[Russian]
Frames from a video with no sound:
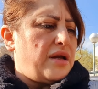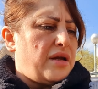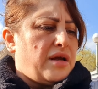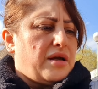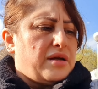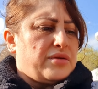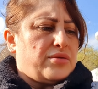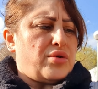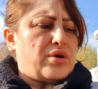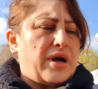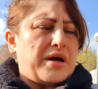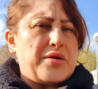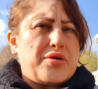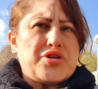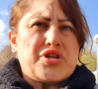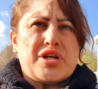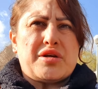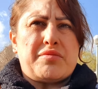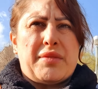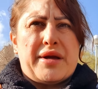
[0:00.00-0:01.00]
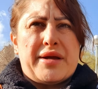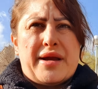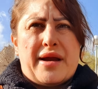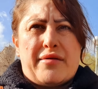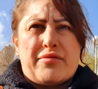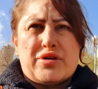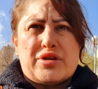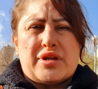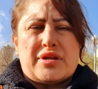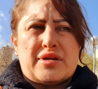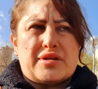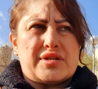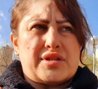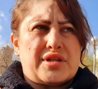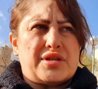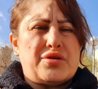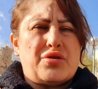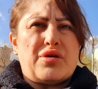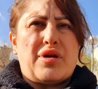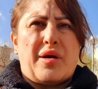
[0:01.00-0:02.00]
Ну, короче, моя вот эта
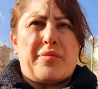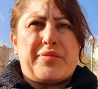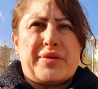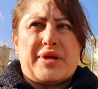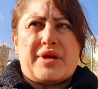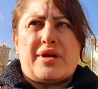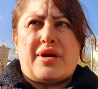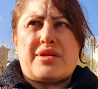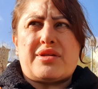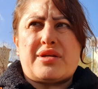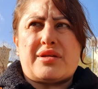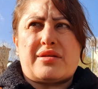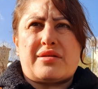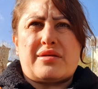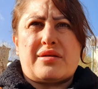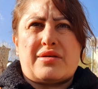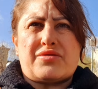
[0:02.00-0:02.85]
сеньора приедет э,